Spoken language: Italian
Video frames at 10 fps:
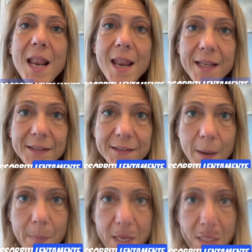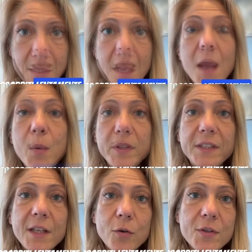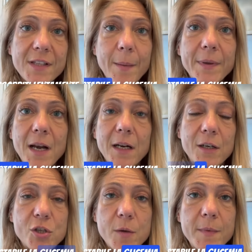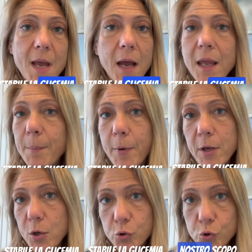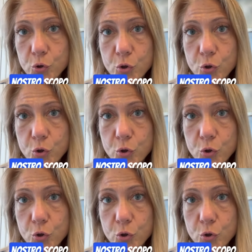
lentamente e quindi tengono stabile la glicemia, che è poi il nostro